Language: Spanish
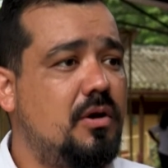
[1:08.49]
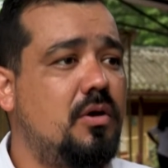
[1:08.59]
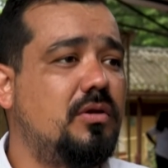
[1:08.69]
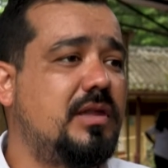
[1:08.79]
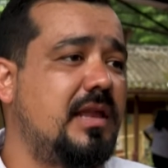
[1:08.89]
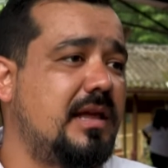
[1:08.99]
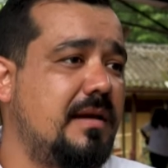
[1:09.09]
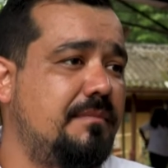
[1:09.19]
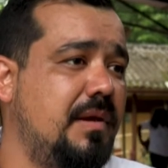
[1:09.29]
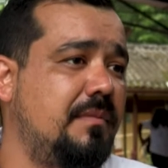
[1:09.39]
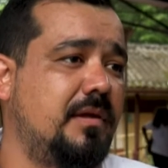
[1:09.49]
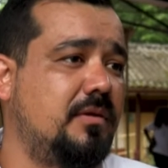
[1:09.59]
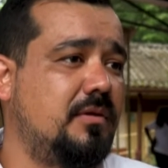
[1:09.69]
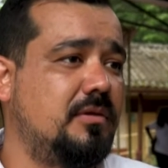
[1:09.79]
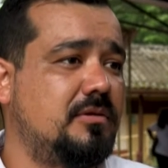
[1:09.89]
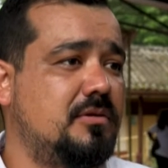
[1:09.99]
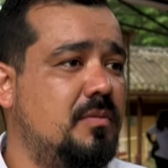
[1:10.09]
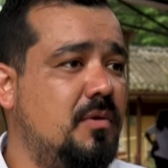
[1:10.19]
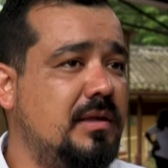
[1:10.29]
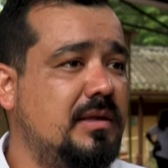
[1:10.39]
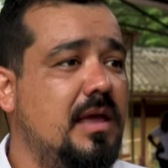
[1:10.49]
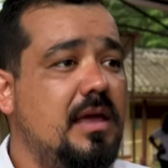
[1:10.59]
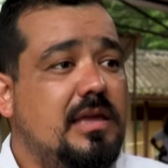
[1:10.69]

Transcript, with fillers: no tienen campamentos como antes